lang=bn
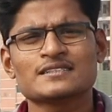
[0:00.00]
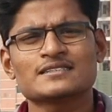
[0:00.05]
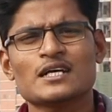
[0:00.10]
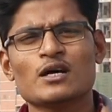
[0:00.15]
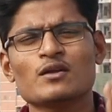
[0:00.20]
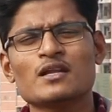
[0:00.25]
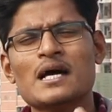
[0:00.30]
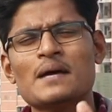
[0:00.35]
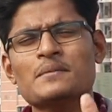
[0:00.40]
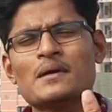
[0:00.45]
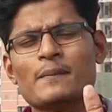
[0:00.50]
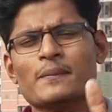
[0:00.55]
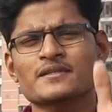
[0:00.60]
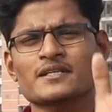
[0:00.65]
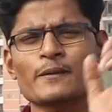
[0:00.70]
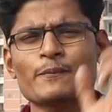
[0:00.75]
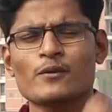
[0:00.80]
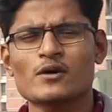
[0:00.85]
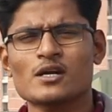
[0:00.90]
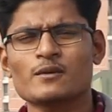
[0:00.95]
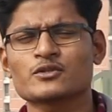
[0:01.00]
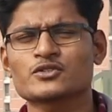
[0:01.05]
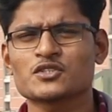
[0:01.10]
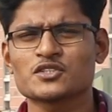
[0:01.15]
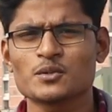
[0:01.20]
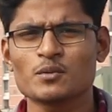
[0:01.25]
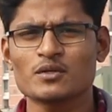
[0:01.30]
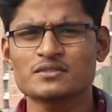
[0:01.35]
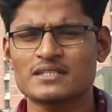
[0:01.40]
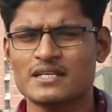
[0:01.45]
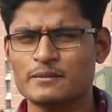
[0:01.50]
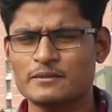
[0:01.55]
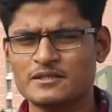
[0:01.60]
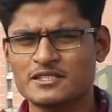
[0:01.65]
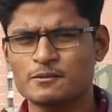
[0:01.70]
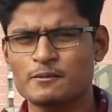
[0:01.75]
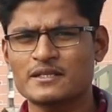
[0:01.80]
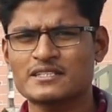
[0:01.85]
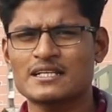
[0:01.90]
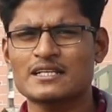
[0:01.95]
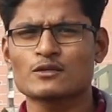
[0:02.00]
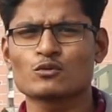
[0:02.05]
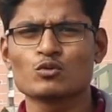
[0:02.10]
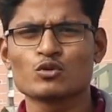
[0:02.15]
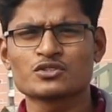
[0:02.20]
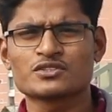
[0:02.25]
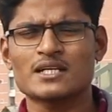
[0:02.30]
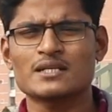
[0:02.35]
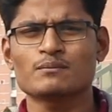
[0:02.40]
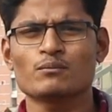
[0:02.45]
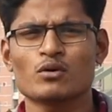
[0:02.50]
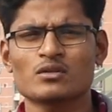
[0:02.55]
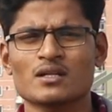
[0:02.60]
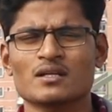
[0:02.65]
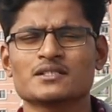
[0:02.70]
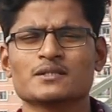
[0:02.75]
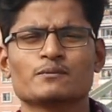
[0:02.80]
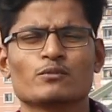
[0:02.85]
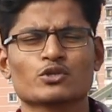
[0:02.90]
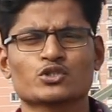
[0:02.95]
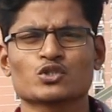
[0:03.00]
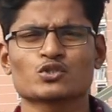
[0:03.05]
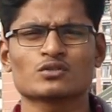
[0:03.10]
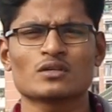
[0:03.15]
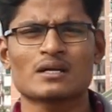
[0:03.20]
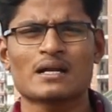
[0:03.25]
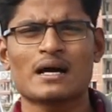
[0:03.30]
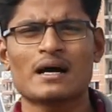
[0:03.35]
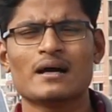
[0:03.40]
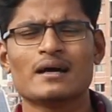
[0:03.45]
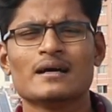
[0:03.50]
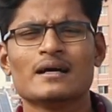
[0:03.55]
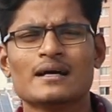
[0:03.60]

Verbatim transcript: তাহলে আমি আপনাদেরকে পরামর্শ দেবো যারা স্পেশালি গুলশান বনানী বসুন্ধরা